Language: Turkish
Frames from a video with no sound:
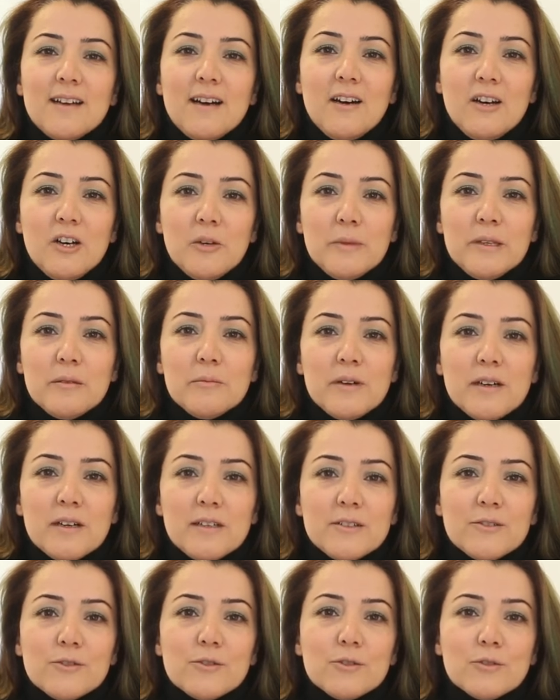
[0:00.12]
A
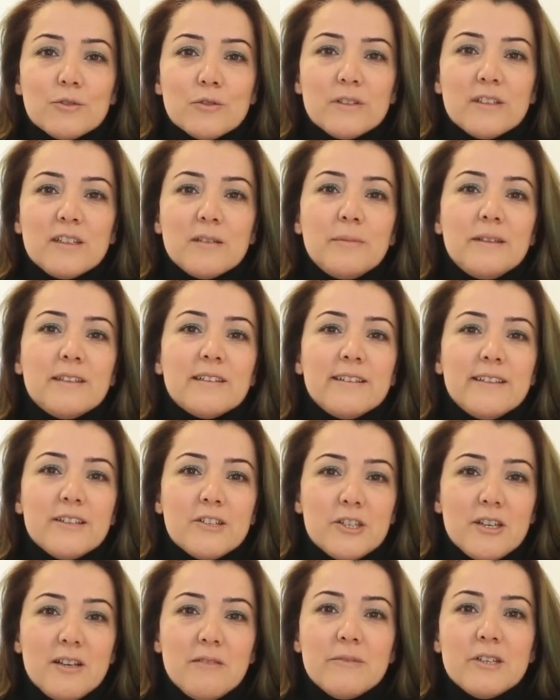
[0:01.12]
mimarlık sürdürülebilir
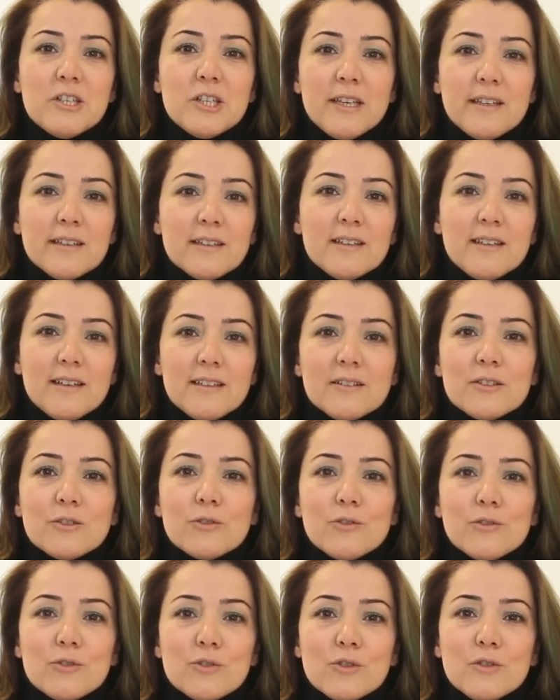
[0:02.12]
yaşam ve şehir
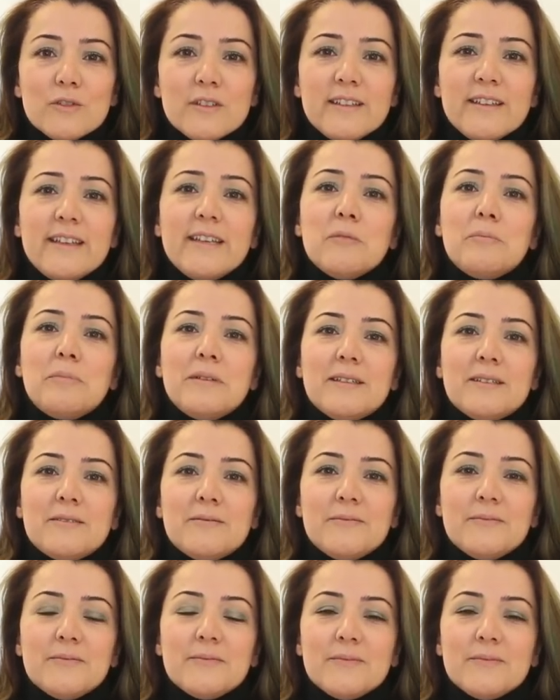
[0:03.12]
alanları konusunda ne yapar?